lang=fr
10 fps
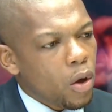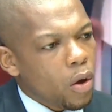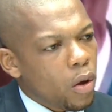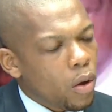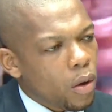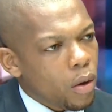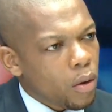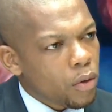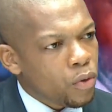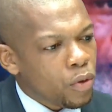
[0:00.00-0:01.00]
euh,
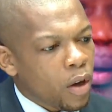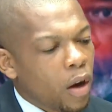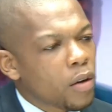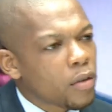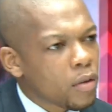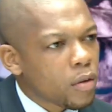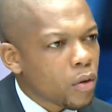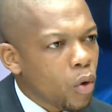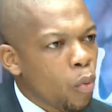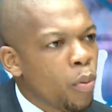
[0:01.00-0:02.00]
du 30
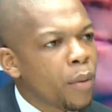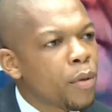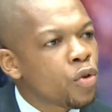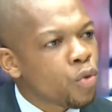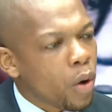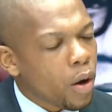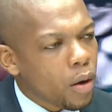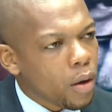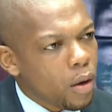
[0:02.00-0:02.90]
au 1er juin